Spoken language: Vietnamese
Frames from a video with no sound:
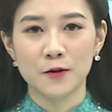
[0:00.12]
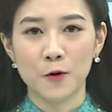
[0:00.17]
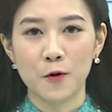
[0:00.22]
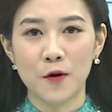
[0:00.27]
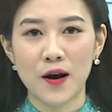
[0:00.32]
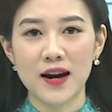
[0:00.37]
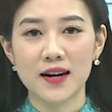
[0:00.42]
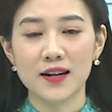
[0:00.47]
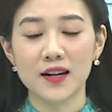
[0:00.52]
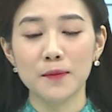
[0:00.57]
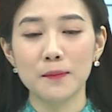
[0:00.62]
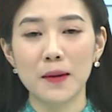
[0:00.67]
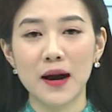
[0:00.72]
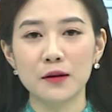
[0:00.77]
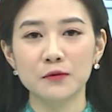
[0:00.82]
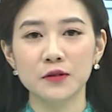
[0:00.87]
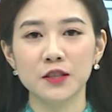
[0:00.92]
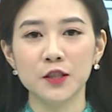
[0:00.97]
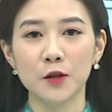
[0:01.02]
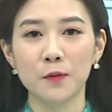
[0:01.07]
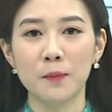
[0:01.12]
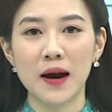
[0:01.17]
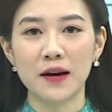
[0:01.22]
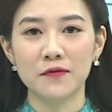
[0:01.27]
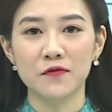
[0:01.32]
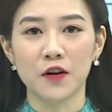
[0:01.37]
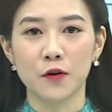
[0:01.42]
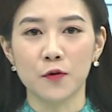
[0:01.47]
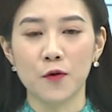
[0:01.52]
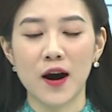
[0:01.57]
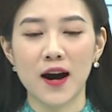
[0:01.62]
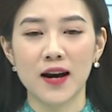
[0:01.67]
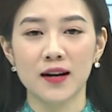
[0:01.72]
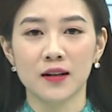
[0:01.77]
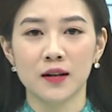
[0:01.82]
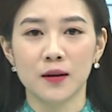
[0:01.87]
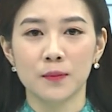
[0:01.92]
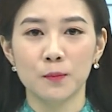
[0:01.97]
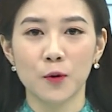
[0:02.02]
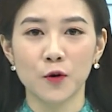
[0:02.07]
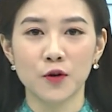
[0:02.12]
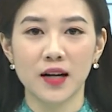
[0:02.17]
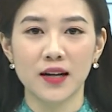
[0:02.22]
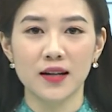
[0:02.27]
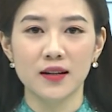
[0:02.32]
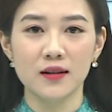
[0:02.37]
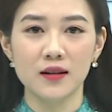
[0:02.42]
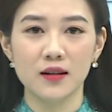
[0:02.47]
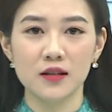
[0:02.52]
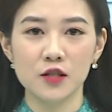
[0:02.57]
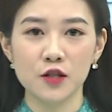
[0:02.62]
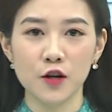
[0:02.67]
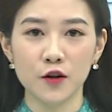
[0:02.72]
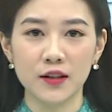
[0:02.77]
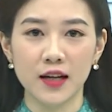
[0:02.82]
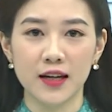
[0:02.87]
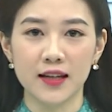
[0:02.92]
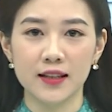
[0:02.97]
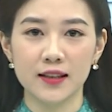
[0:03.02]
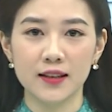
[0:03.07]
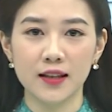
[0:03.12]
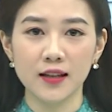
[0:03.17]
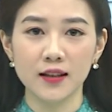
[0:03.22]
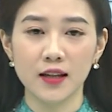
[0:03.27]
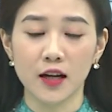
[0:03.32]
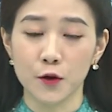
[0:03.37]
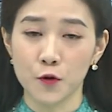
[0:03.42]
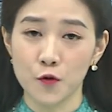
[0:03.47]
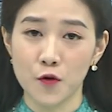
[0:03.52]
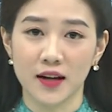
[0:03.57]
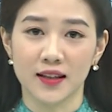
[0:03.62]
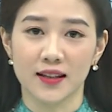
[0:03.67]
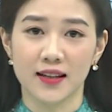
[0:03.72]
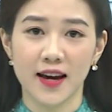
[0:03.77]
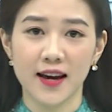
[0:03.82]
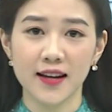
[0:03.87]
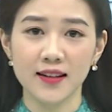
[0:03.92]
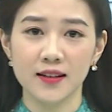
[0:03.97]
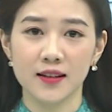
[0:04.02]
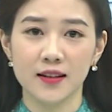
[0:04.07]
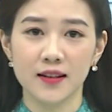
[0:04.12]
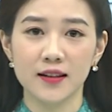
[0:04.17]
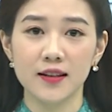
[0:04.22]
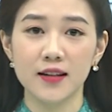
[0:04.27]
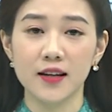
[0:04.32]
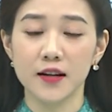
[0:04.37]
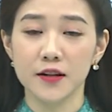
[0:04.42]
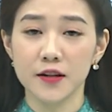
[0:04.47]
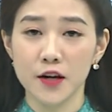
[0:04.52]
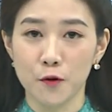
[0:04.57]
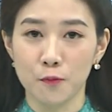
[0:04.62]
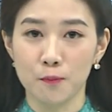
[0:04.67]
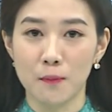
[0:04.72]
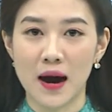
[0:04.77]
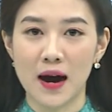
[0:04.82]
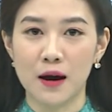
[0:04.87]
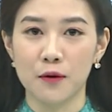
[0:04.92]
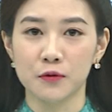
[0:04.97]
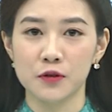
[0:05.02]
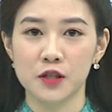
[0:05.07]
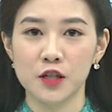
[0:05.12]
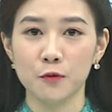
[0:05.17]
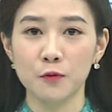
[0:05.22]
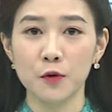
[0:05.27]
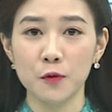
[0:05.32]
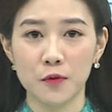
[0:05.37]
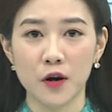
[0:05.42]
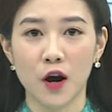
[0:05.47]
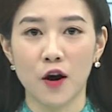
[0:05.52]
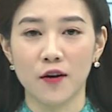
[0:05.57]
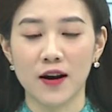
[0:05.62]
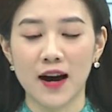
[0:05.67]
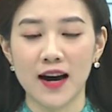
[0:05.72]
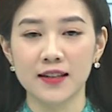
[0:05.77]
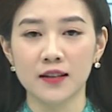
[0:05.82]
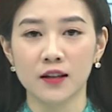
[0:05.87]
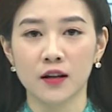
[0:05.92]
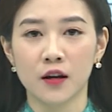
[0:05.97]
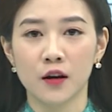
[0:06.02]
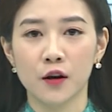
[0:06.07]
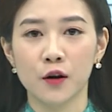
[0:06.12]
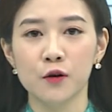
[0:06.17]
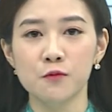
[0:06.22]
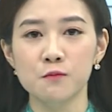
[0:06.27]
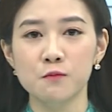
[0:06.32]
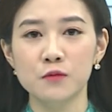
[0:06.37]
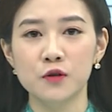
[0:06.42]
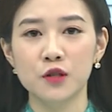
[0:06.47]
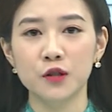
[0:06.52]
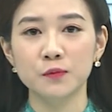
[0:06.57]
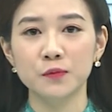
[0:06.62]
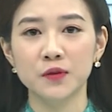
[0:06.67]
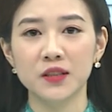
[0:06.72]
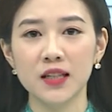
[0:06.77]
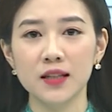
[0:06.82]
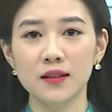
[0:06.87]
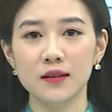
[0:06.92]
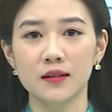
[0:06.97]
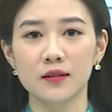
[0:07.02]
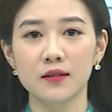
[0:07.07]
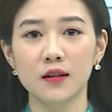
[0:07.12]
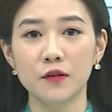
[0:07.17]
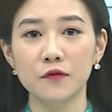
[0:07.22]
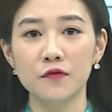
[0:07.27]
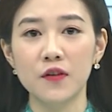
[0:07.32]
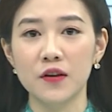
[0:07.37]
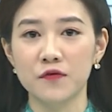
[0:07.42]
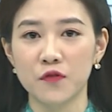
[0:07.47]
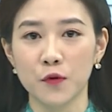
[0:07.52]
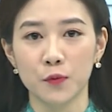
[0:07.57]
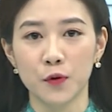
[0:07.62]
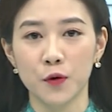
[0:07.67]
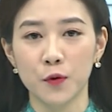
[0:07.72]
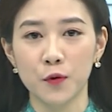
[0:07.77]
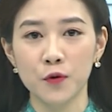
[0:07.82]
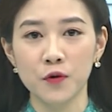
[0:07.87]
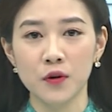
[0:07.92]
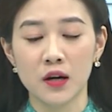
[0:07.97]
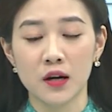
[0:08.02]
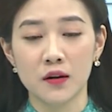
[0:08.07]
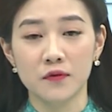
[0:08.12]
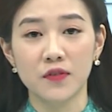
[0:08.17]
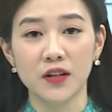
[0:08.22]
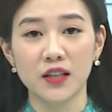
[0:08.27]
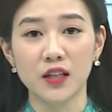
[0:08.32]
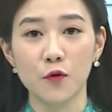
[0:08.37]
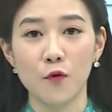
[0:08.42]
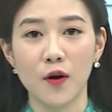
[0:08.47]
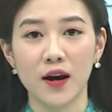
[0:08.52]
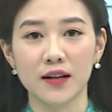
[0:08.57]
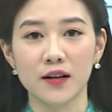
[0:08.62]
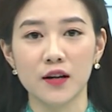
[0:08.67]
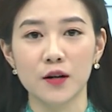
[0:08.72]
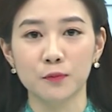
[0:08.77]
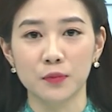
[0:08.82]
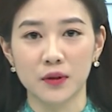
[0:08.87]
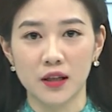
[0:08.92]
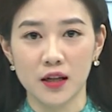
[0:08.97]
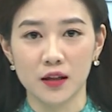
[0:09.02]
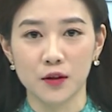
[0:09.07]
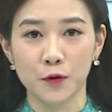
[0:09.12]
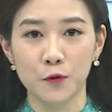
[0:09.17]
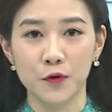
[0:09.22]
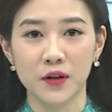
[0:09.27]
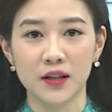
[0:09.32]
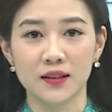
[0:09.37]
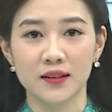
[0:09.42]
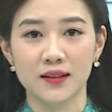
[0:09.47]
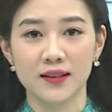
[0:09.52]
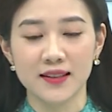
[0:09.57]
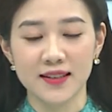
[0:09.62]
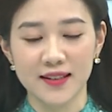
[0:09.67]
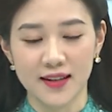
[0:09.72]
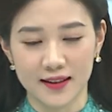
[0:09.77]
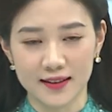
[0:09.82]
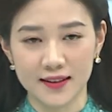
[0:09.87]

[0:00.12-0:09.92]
Qua cơn bão số ba vừa qua, một lần nữa cho thấy tinh thần đoàn kết, nghĩa đồng bào trong lúc khó khăn, cùng chung sức hướng về vùng lũ với những hoạt động thiện nguyện, nghĩa